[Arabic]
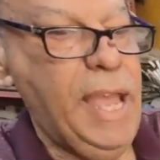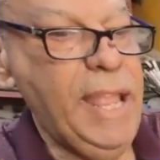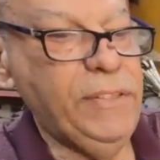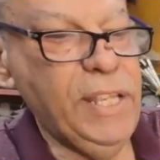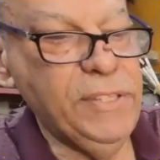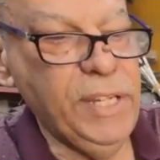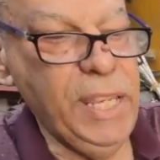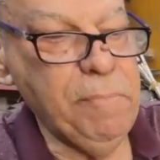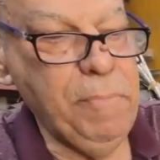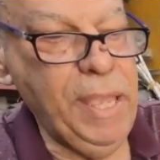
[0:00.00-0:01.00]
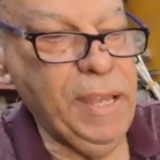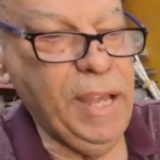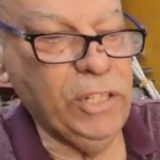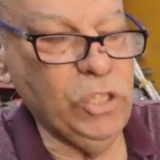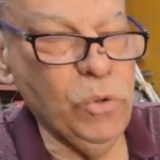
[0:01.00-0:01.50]
اي تسريب بين
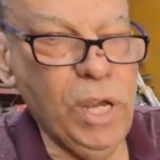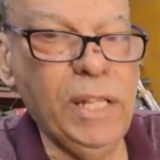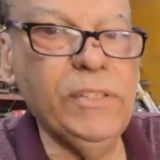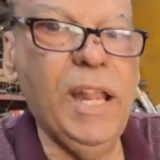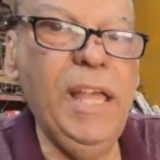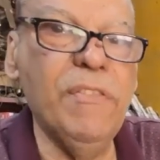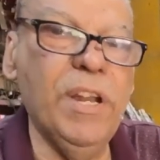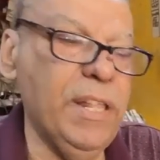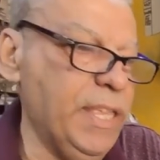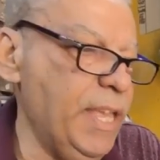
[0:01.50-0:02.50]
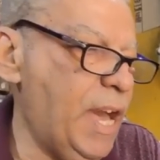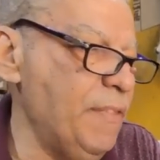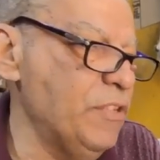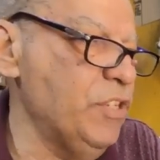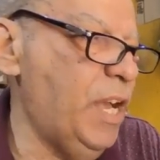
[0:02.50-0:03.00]
خط وخط راح يظهر لك اياه
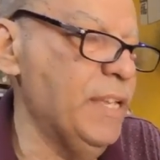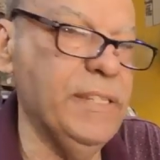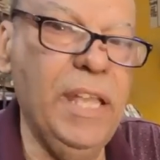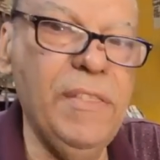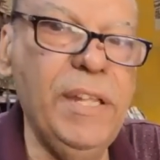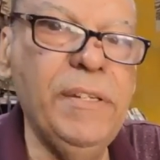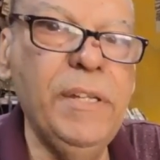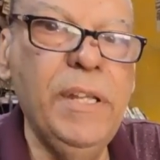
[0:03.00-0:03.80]
هذا الجهاز اذا